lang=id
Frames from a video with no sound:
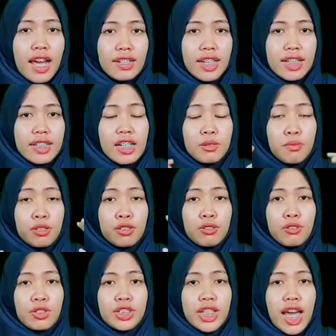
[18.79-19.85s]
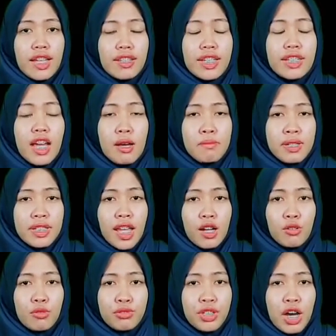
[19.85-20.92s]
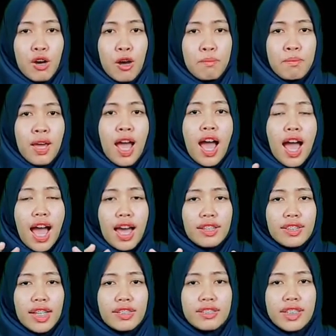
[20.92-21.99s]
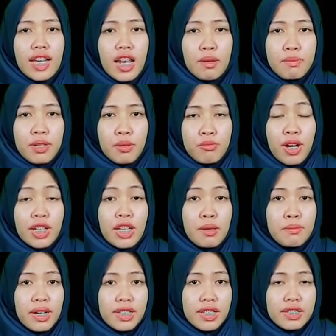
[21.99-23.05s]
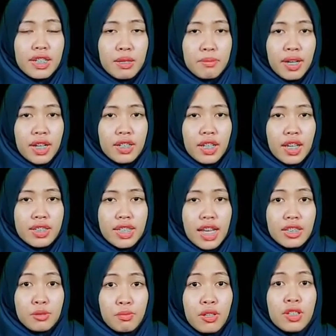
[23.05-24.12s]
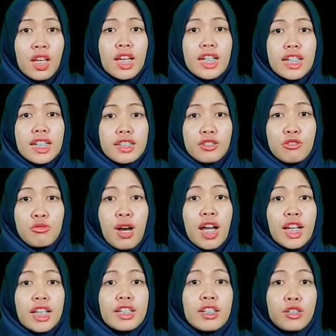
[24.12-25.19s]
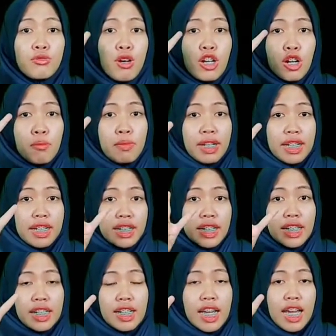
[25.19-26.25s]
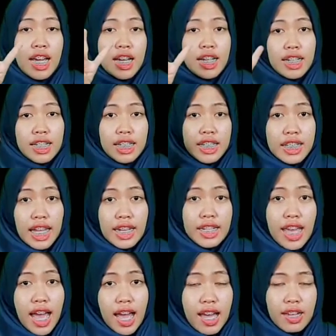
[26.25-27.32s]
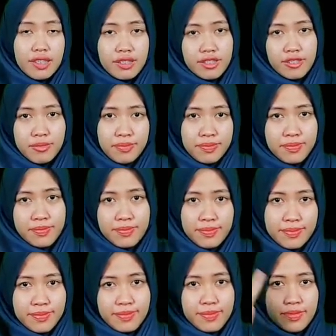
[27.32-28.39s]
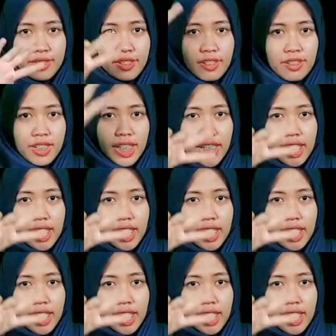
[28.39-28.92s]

dan GSA Sport Indonesia tidak bertanggung jawab atas segala penipuan yang mengatasnamakan GSA Sport kecuali di dua nomor rekening ini tadi ya. Oke.